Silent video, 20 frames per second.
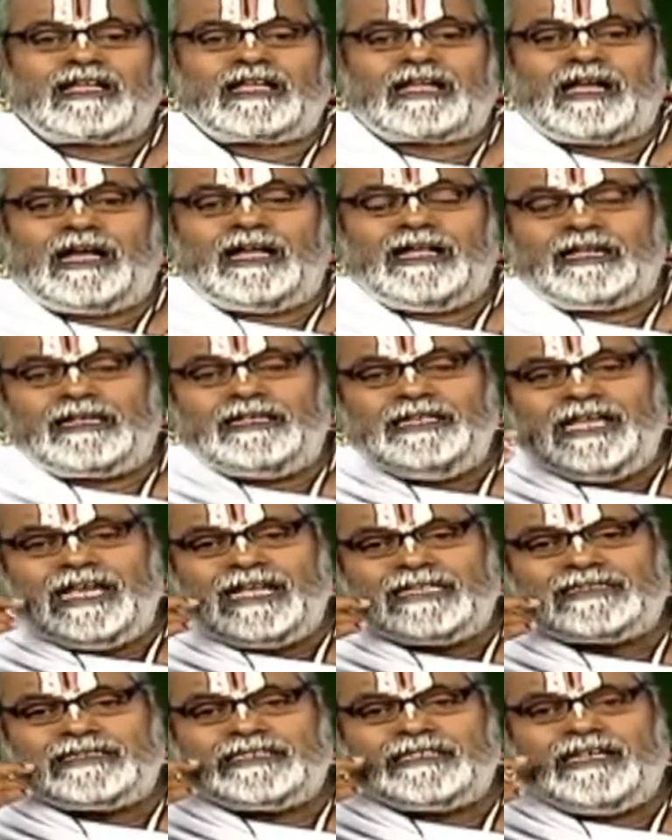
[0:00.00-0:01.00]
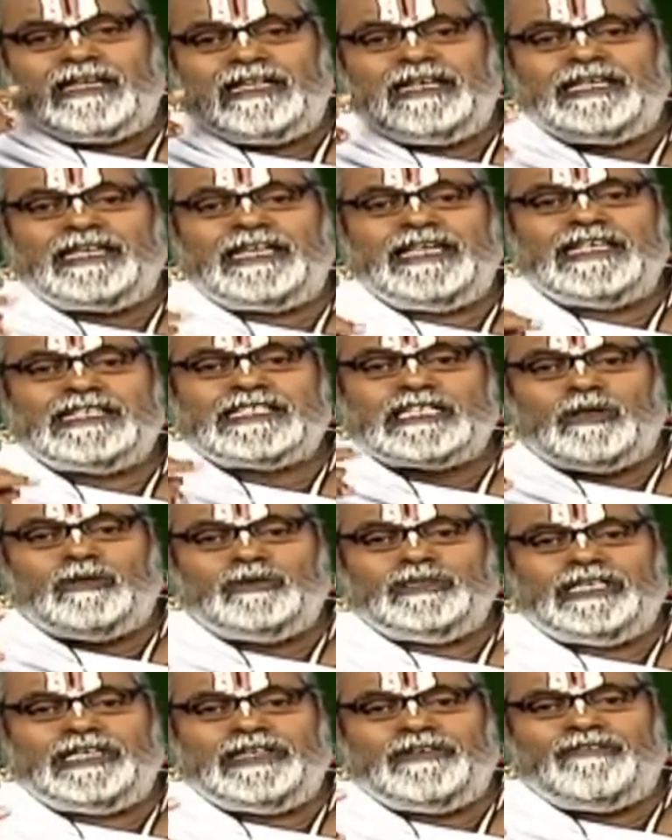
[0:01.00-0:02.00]
కా నేత్రాలకి
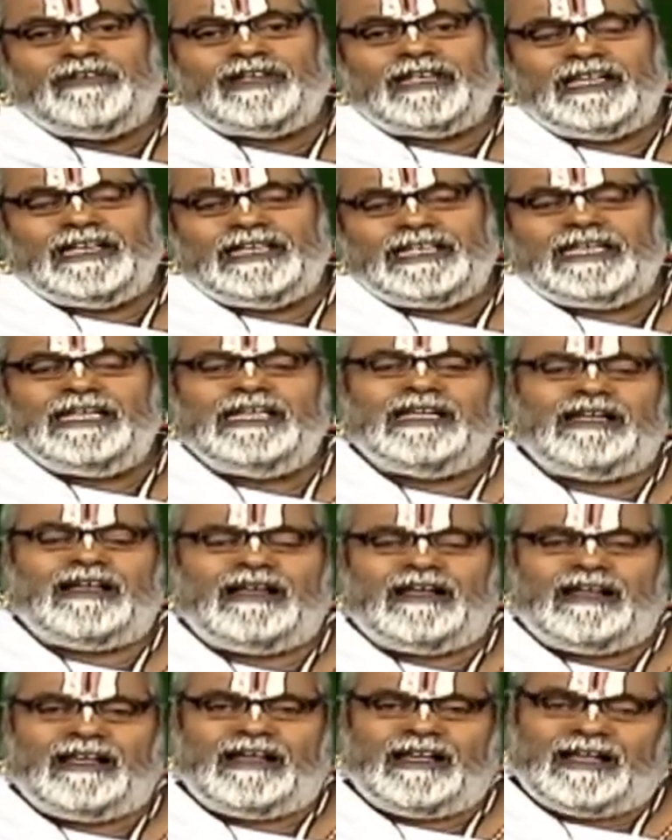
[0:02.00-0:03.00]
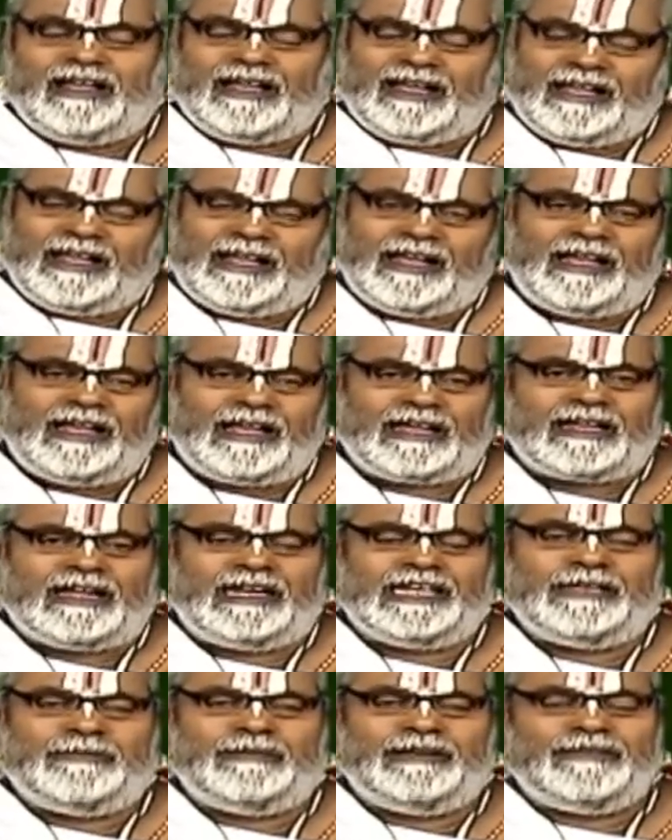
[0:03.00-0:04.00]
సౌందర్యం ఇవ్వడానికి ఆ
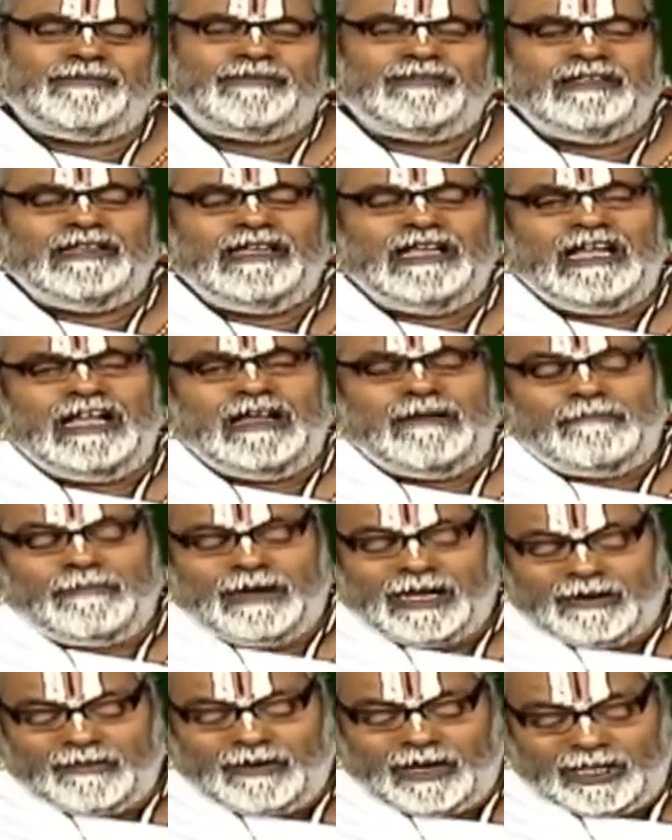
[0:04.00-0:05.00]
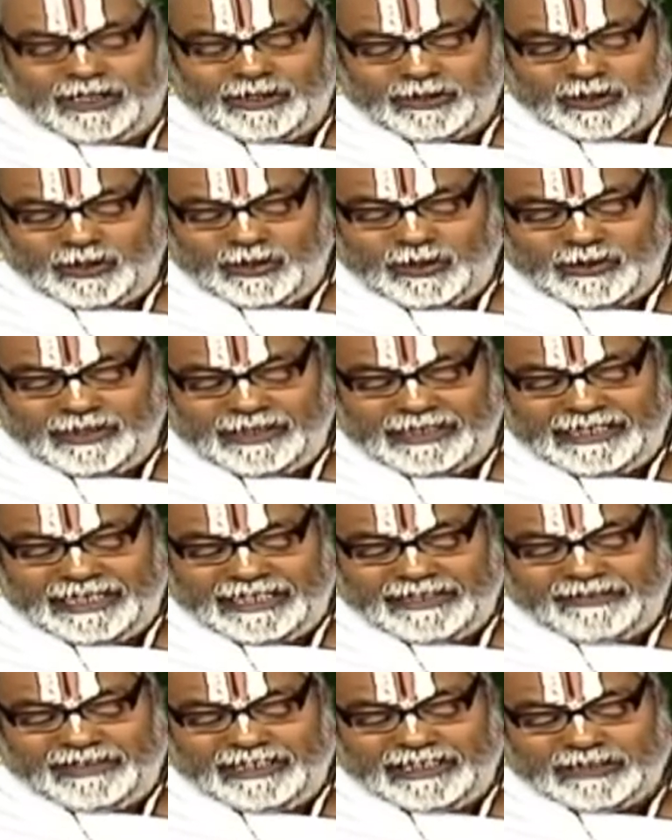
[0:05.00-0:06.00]
కాటికి పొడి భగవానుకో
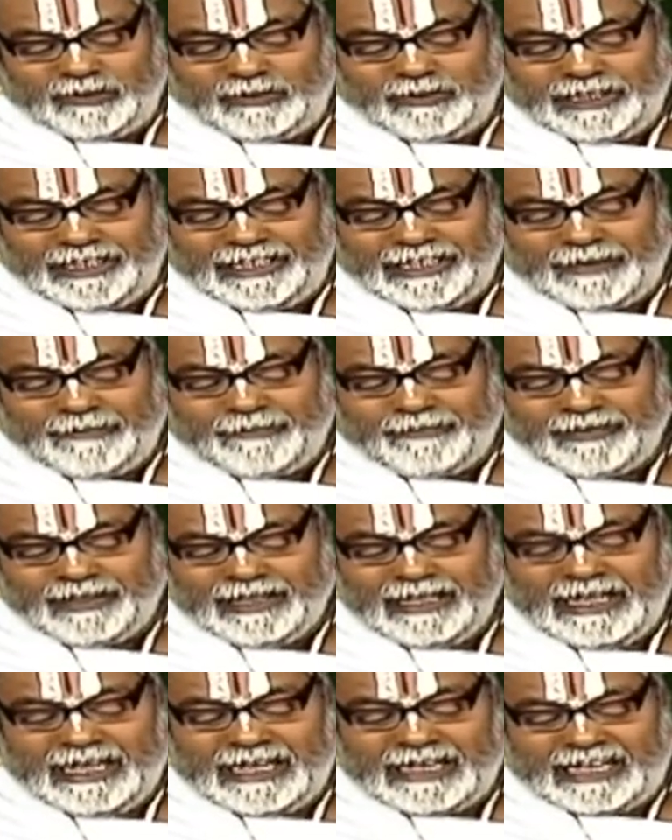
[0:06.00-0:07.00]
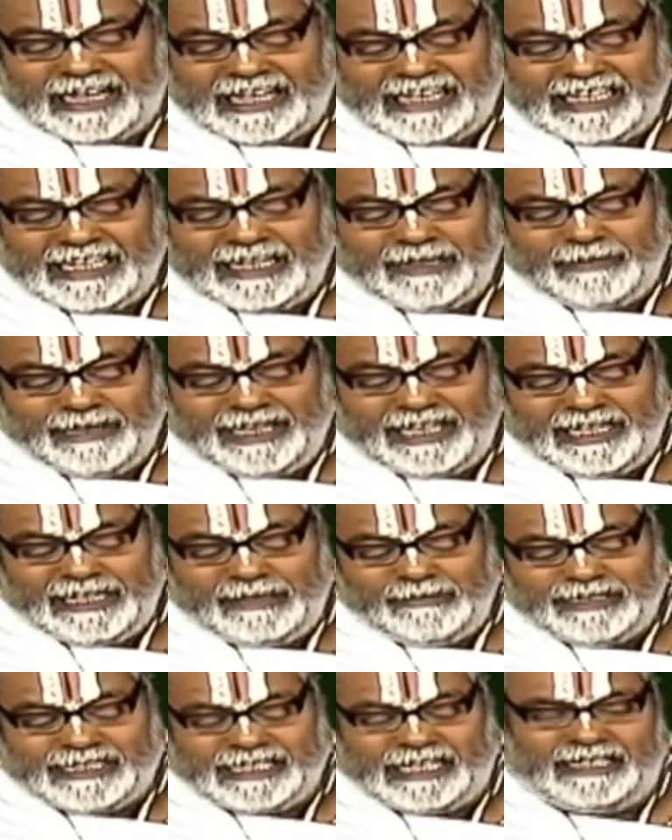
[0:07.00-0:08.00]
ఎటువంటి సౌందర్యం కరియమే
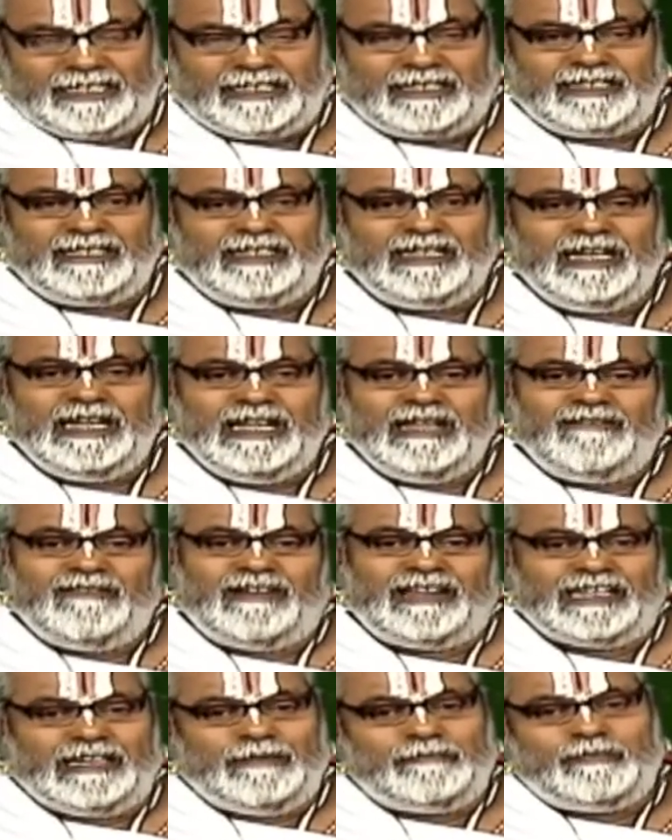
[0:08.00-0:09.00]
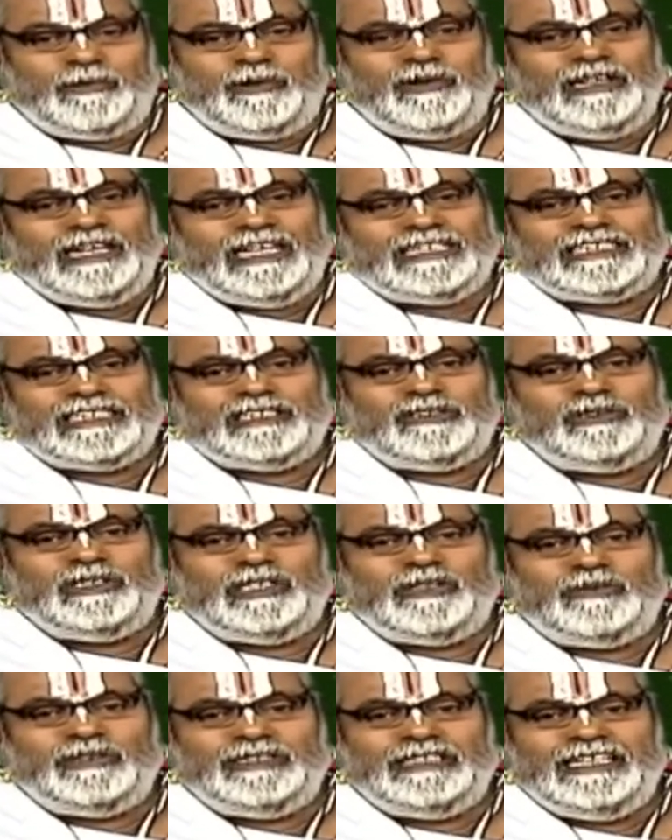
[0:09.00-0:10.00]
నిమిసై వారికి ఎప్పుడు నేత్ర
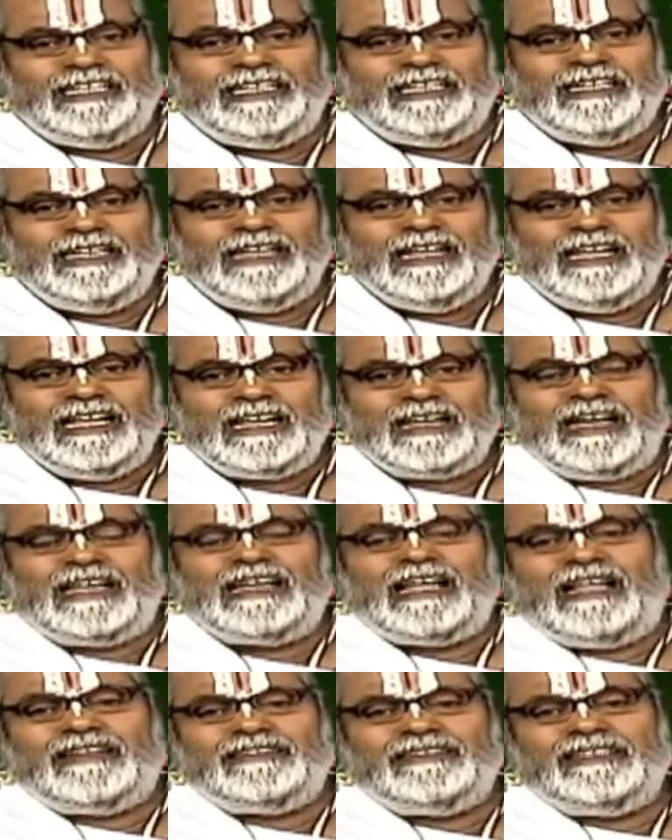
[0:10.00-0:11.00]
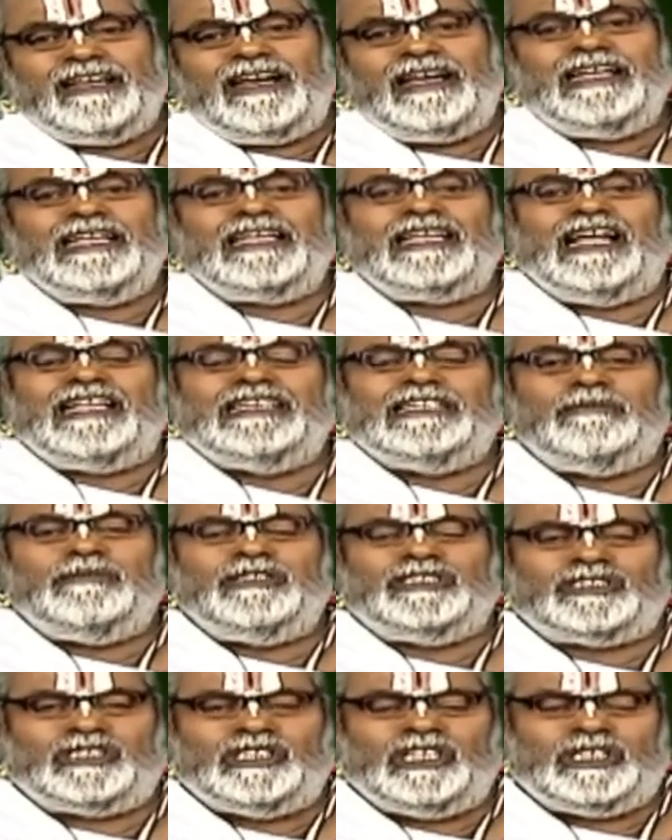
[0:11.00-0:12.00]
సౌందర్యం ఉంది కానీ అందానికి అందం
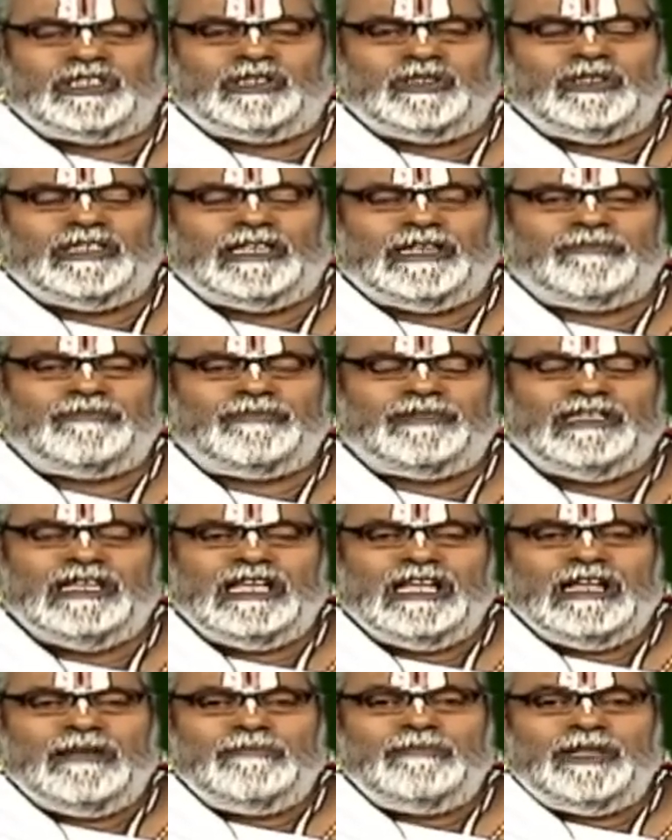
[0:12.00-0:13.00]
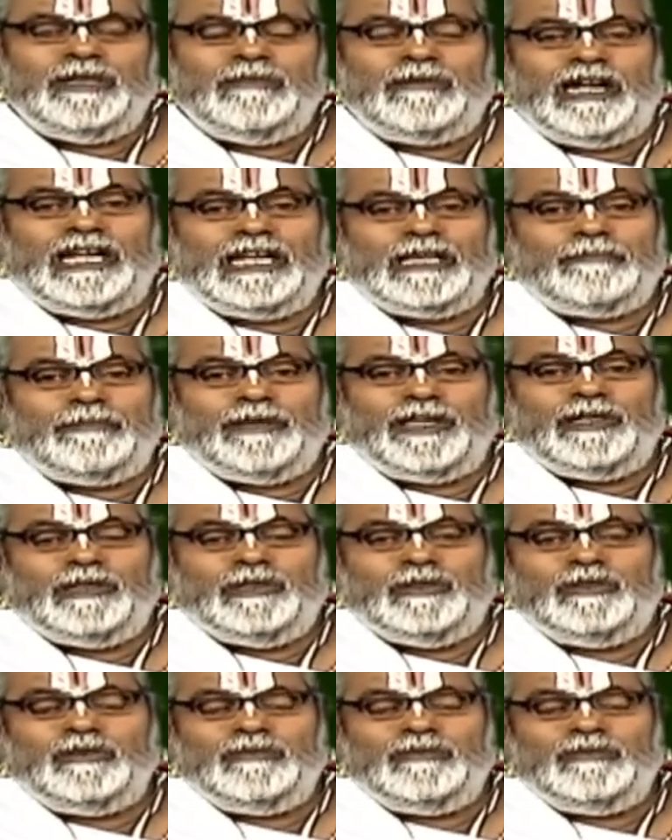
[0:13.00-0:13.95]
ఇస్తున్నట్టు ఉంటారు పెరుమాళికి పేరు